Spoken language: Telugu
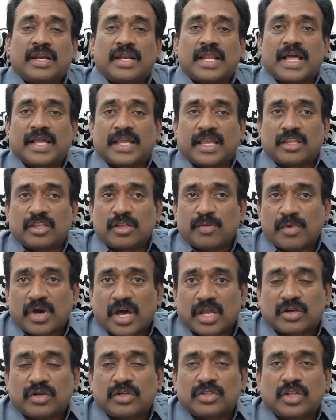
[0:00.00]
నాకేదో
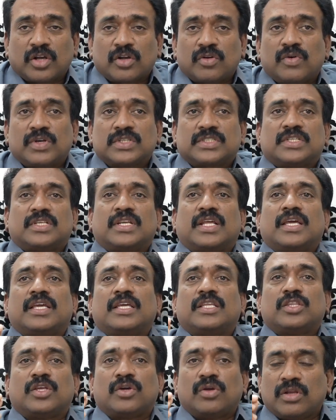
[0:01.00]
మార్కులు తక్కువ
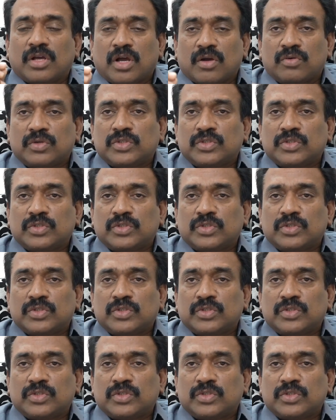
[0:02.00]
వస్తున్నాయి దిగులుగా